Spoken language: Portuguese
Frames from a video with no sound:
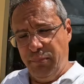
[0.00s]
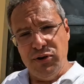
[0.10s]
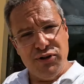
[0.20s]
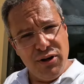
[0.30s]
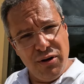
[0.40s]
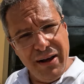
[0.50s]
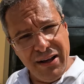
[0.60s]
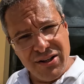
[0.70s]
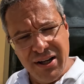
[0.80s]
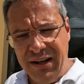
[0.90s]

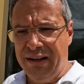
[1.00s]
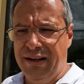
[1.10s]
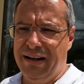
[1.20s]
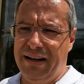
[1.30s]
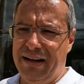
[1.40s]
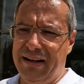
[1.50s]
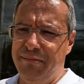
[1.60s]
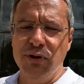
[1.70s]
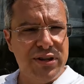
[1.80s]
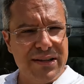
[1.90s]
Posteriormente, ah, em
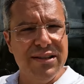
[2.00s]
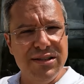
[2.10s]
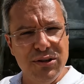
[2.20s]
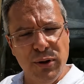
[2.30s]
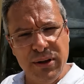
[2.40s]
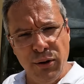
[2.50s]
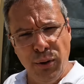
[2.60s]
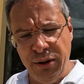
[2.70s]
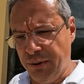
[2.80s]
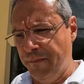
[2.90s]

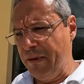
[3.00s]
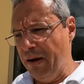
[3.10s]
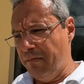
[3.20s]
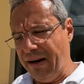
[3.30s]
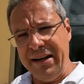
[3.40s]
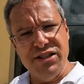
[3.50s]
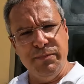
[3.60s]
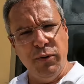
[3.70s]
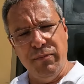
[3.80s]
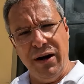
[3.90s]
1758, Marquês de
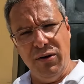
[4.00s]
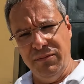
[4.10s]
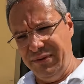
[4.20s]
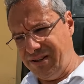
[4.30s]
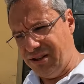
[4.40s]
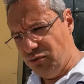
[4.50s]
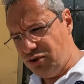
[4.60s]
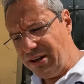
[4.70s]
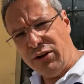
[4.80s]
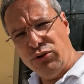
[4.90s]
Pombal decidiu
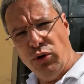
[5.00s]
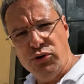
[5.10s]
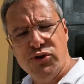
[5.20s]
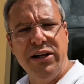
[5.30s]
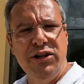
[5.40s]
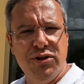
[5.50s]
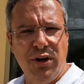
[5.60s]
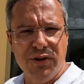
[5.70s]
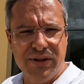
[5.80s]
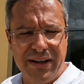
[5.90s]
tirar todos os
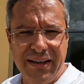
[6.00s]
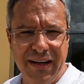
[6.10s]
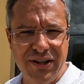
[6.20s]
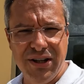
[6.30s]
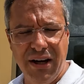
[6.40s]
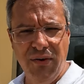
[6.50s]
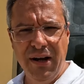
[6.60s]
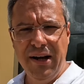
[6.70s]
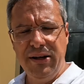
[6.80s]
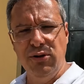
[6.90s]
religiosos aqui da região
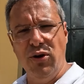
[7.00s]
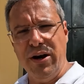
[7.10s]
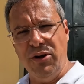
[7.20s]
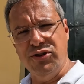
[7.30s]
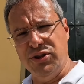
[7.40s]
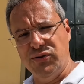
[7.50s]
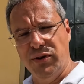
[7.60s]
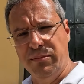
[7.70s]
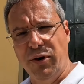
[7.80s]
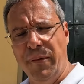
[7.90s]
e o local se
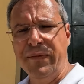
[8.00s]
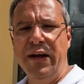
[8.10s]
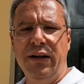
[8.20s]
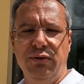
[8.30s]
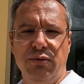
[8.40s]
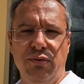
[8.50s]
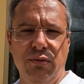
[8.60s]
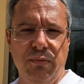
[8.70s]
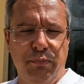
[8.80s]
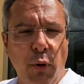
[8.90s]
transformou
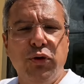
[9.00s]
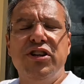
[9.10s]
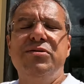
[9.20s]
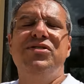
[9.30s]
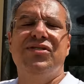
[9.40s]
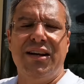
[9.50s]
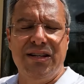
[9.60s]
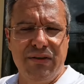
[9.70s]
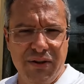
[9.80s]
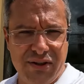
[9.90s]
num ponto
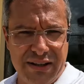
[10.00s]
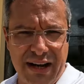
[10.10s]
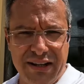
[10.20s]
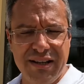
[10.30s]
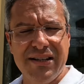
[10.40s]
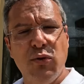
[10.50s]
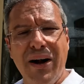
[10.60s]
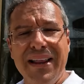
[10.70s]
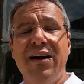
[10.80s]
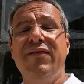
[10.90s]
administrativo da cidade, que se
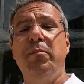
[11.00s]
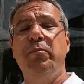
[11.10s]
guardava